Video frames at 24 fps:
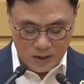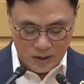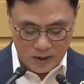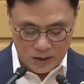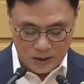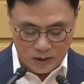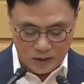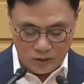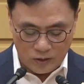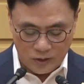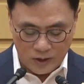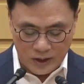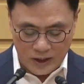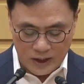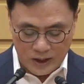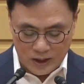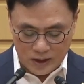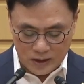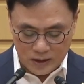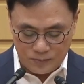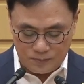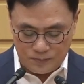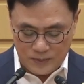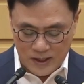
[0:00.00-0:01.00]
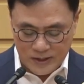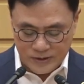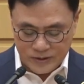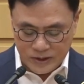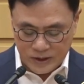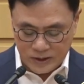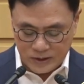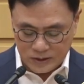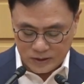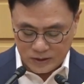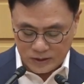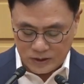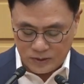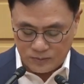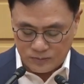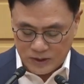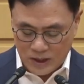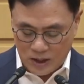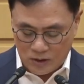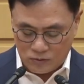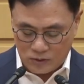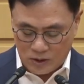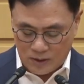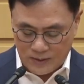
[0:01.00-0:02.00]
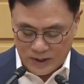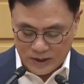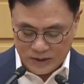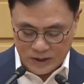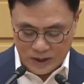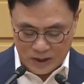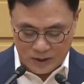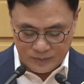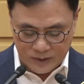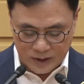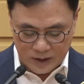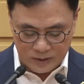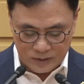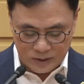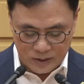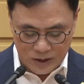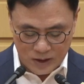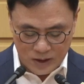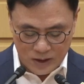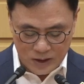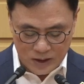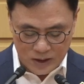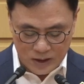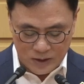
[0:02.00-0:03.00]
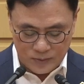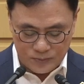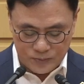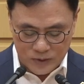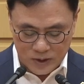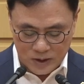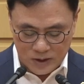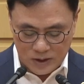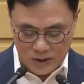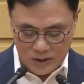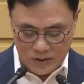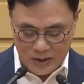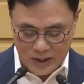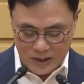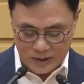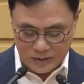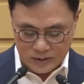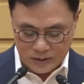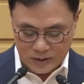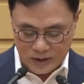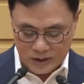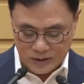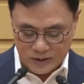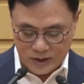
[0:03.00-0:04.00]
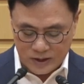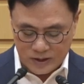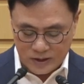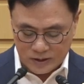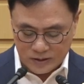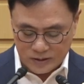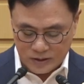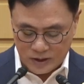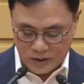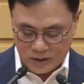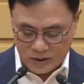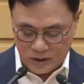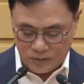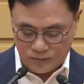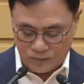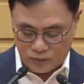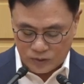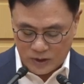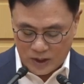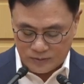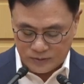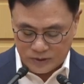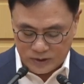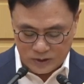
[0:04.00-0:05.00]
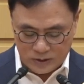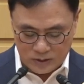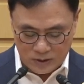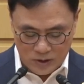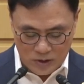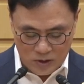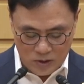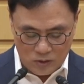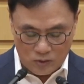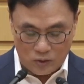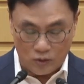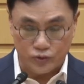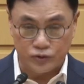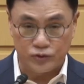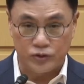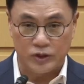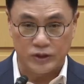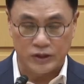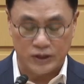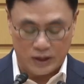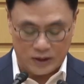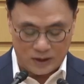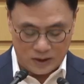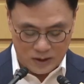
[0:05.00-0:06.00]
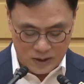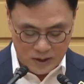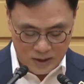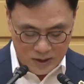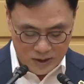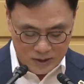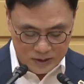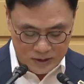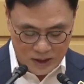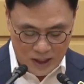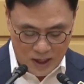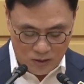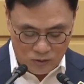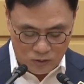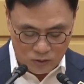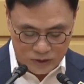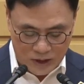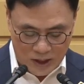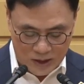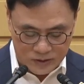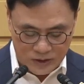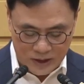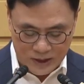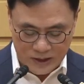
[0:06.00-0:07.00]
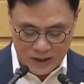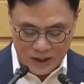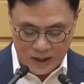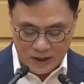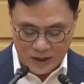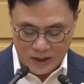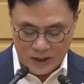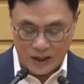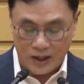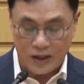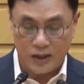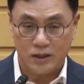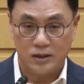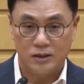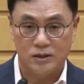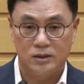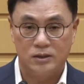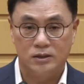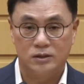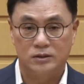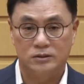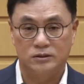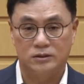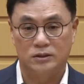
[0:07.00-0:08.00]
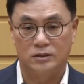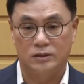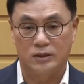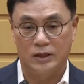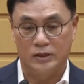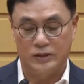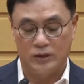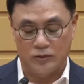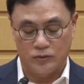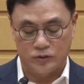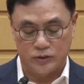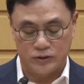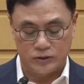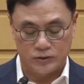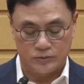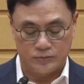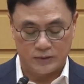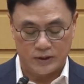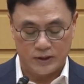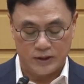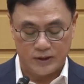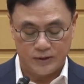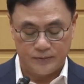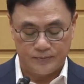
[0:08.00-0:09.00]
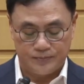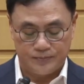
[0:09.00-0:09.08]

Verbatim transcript: 이로 인해 급발진 의심 사고가 발생하면 입증을 위한 경제적 정신 부담은 온전히 사고 당사자에게 전가되고 있습니다.